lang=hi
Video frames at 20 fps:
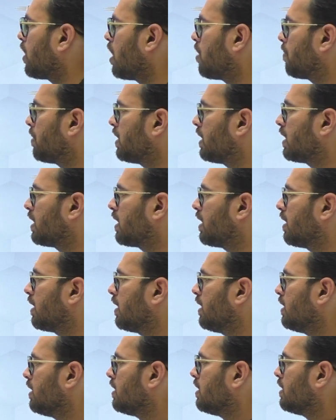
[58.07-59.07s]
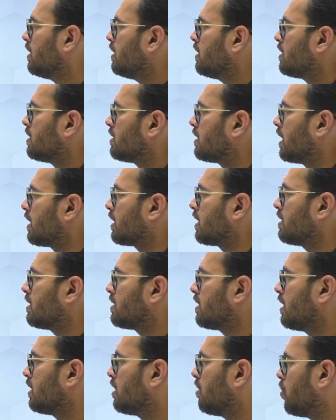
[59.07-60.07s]
पे देखेंगे साथ के
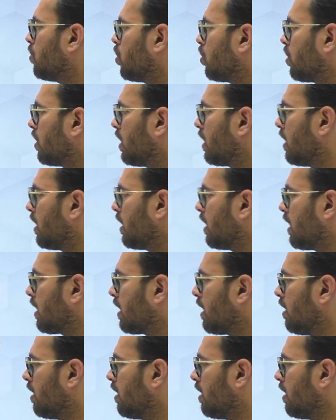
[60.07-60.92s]
साथ हम लोग देखेंगे क्या